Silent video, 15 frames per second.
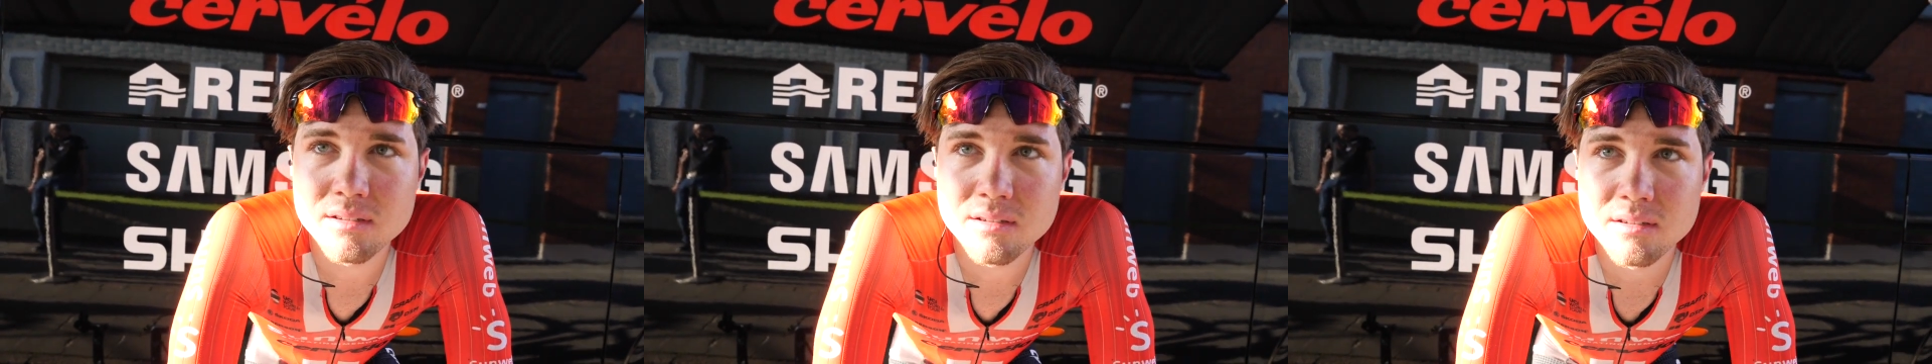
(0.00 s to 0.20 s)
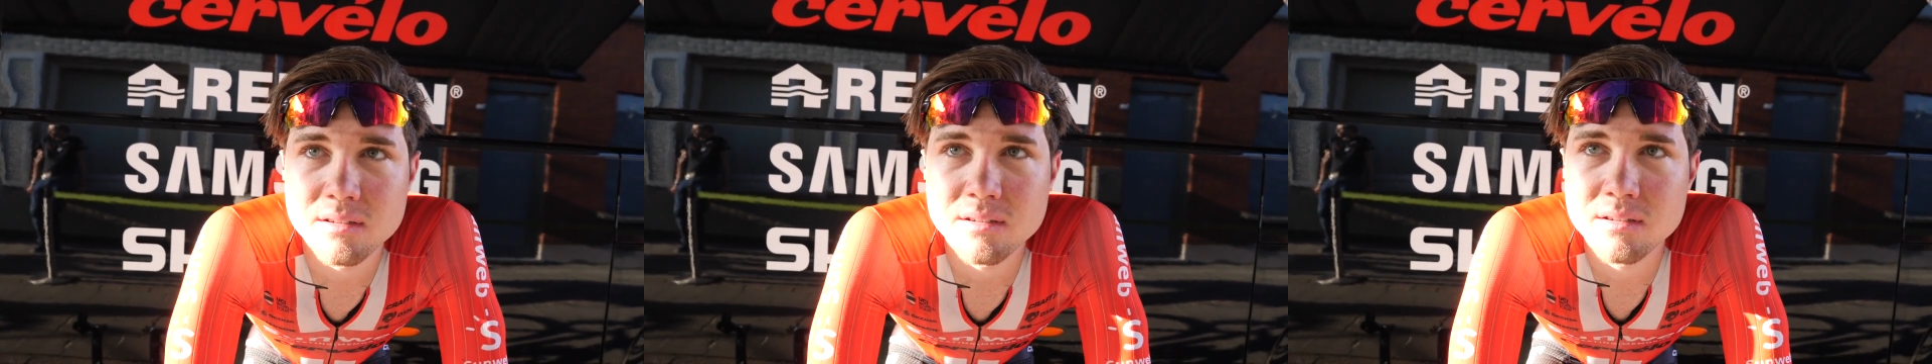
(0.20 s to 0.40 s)

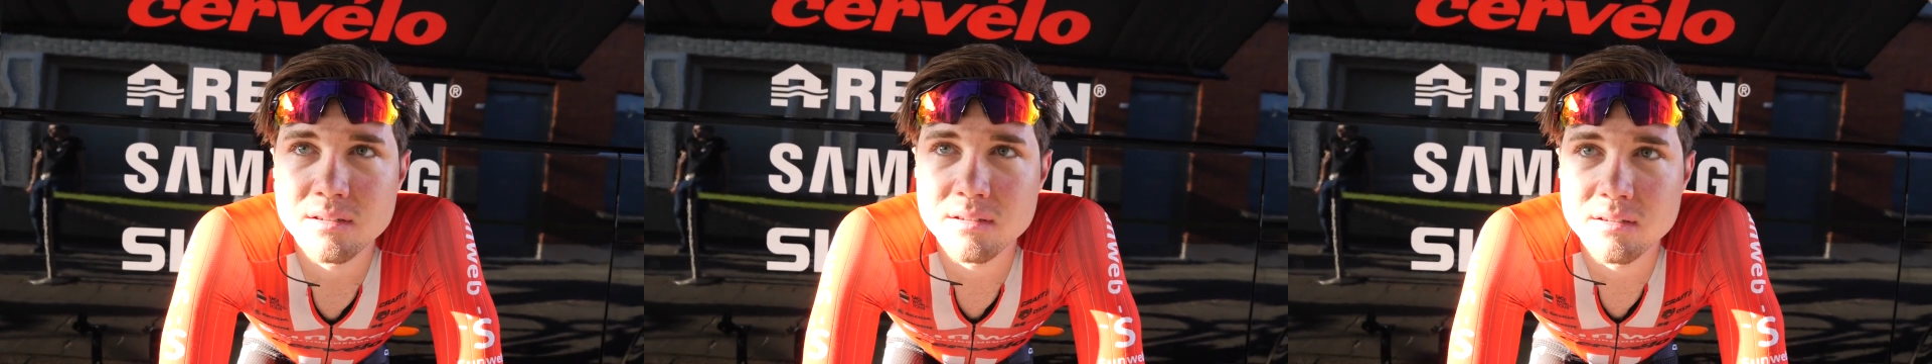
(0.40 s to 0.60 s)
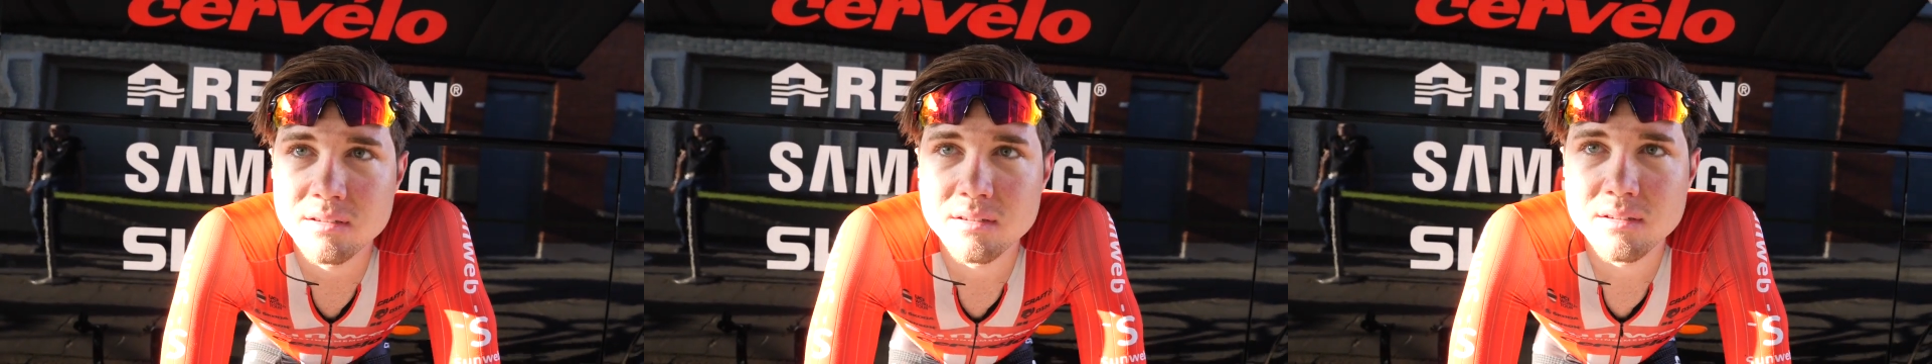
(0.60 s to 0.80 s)
Auge haben,
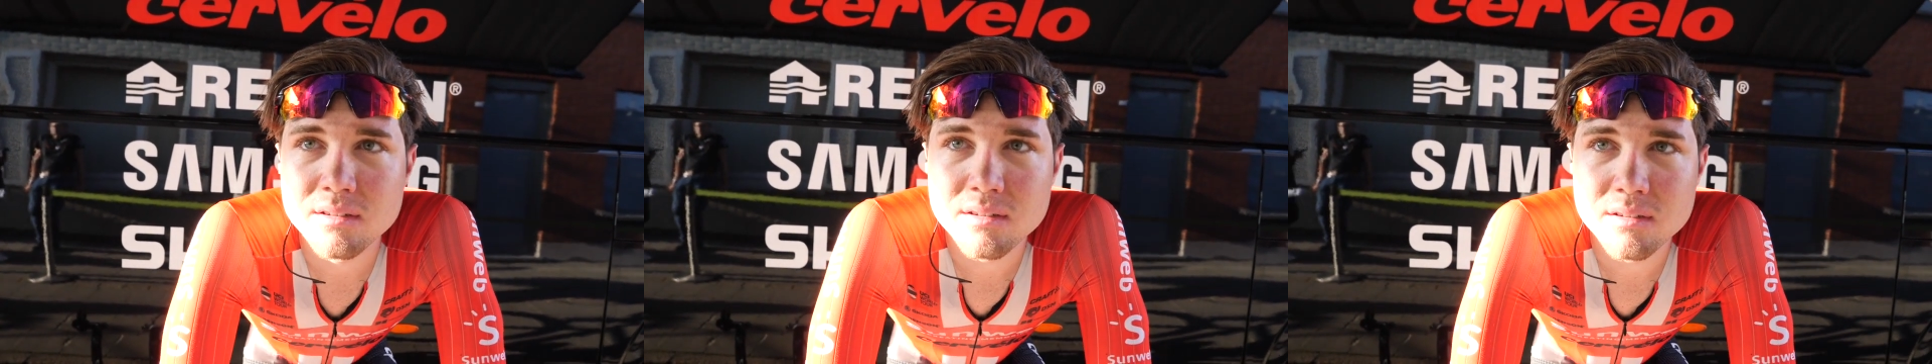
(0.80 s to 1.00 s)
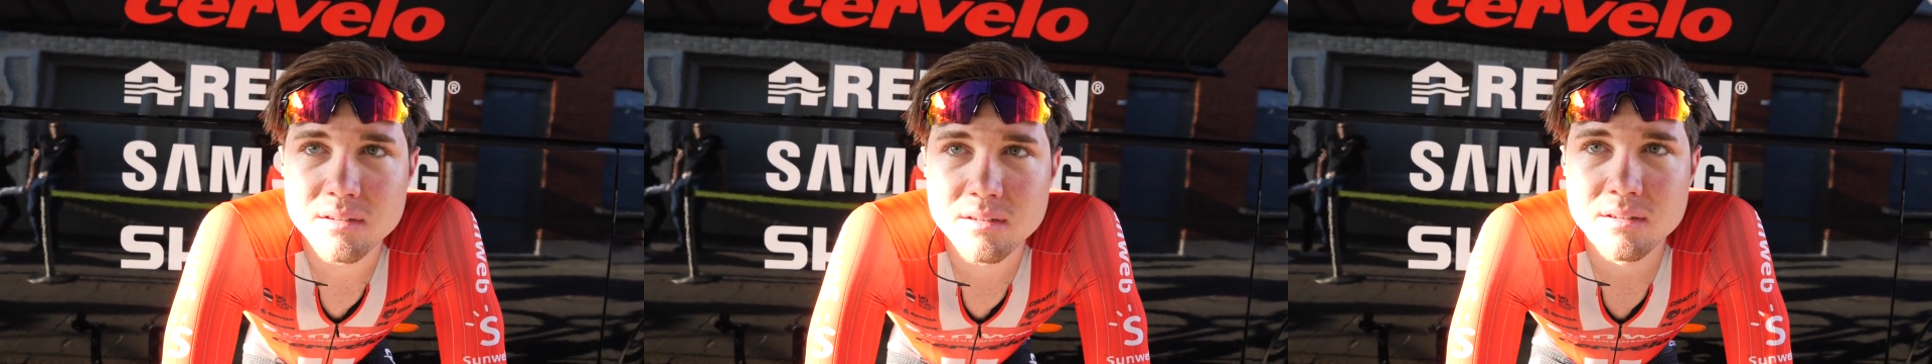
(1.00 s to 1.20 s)
das ist ja
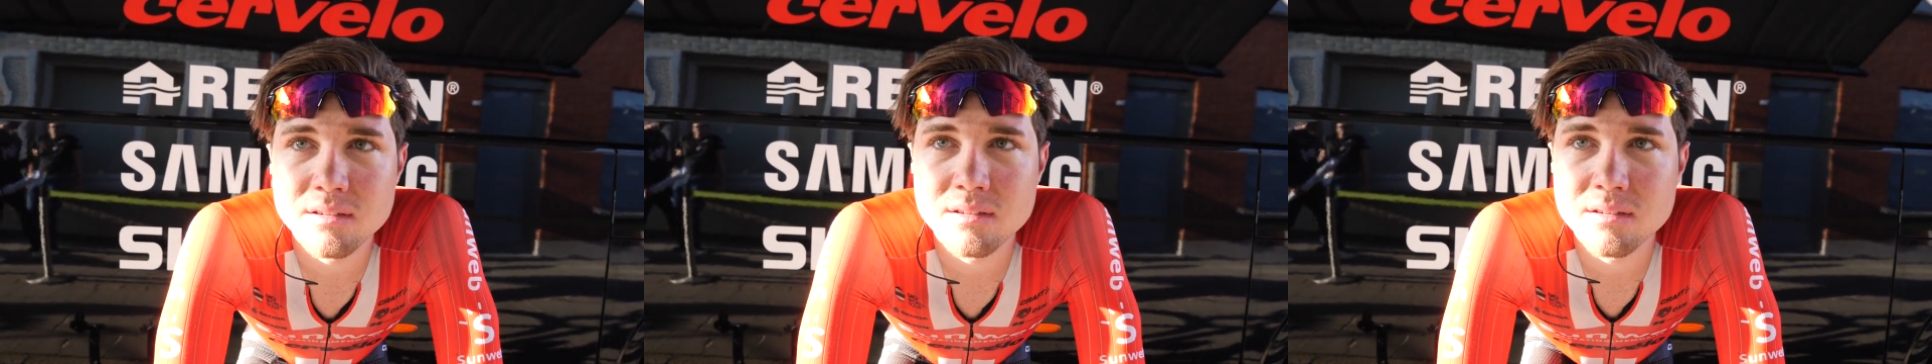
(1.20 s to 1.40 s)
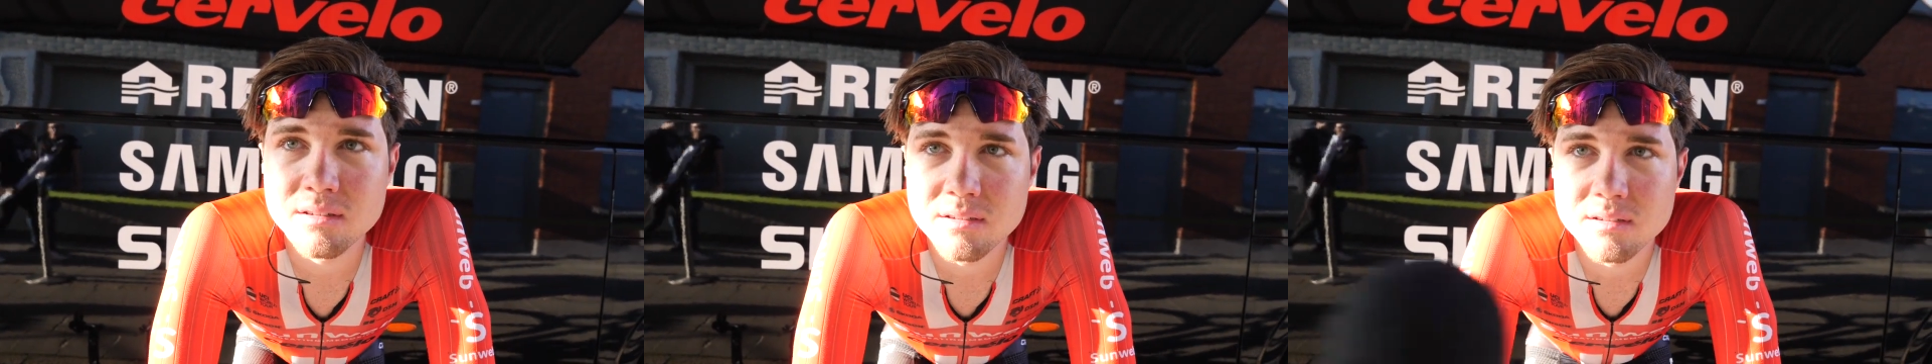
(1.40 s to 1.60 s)
eigentlich
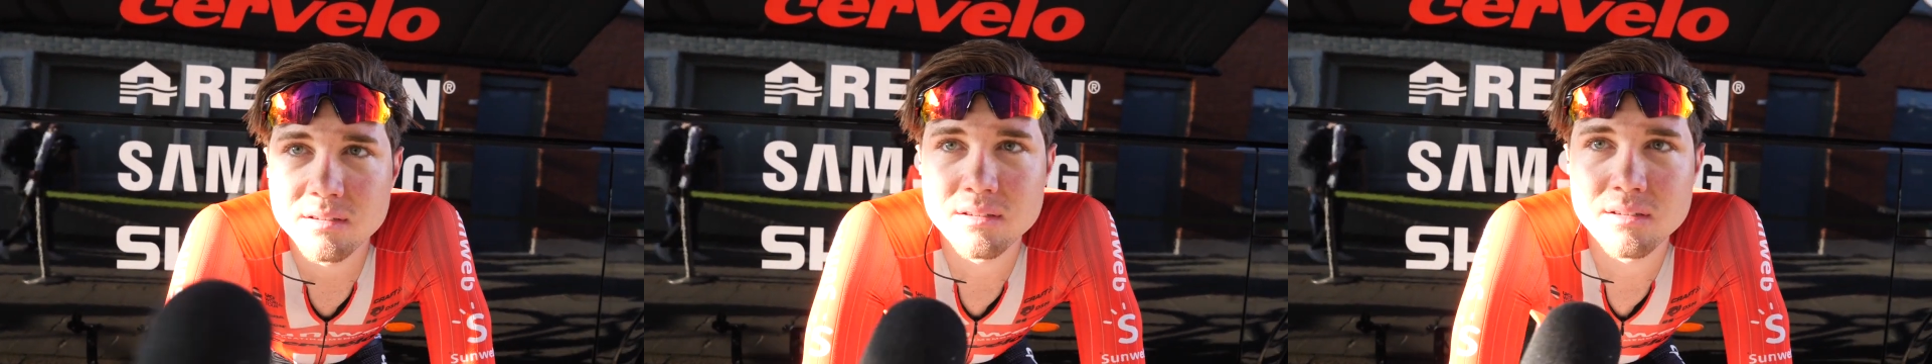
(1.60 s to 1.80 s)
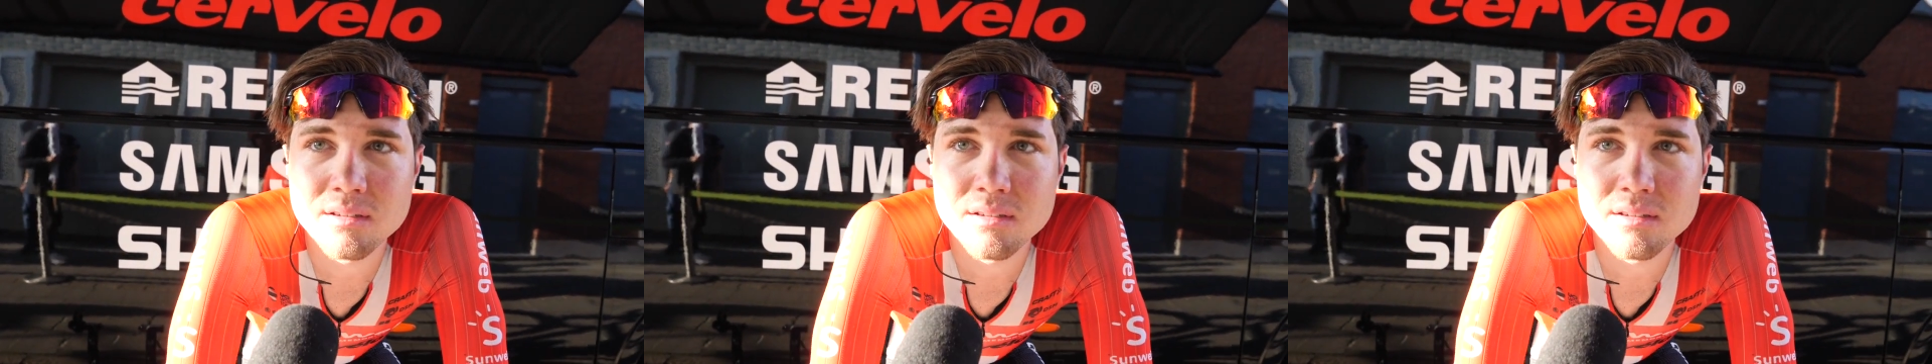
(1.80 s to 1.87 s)
genau deins?